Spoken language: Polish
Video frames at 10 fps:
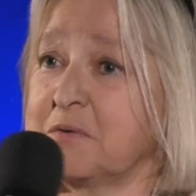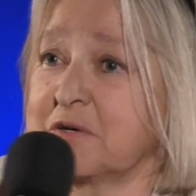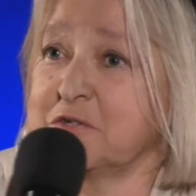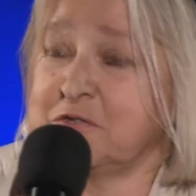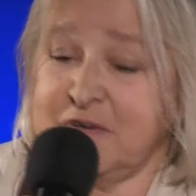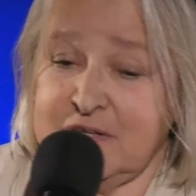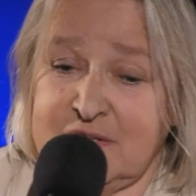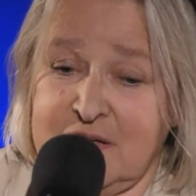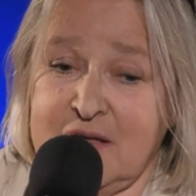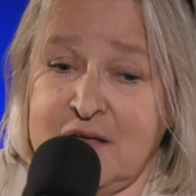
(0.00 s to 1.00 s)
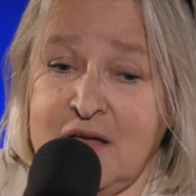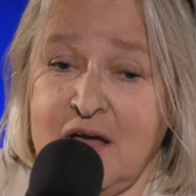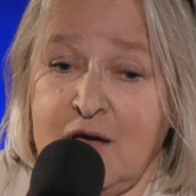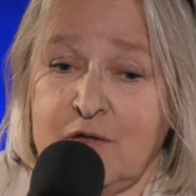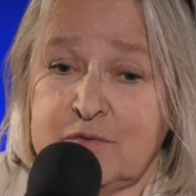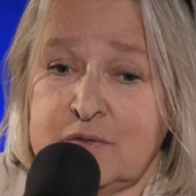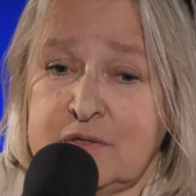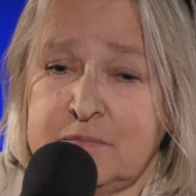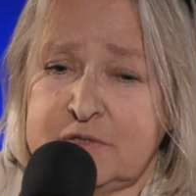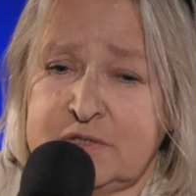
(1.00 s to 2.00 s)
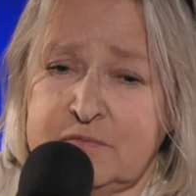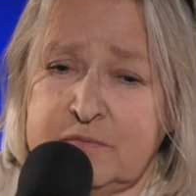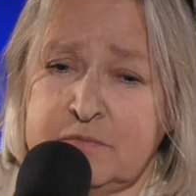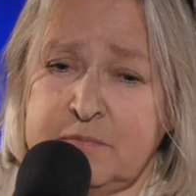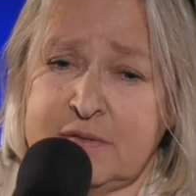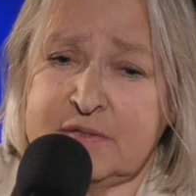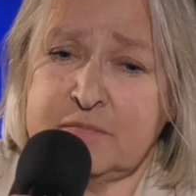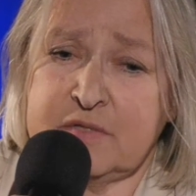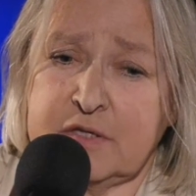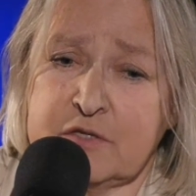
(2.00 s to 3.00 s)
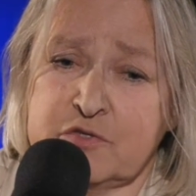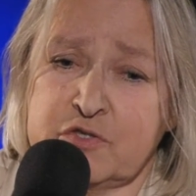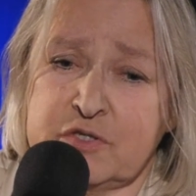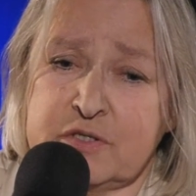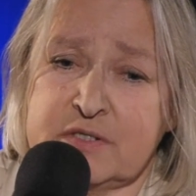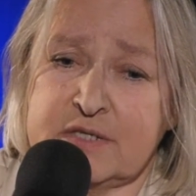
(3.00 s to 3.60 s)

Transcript: z całego świata, a on postawił, pamiętam, takie trzy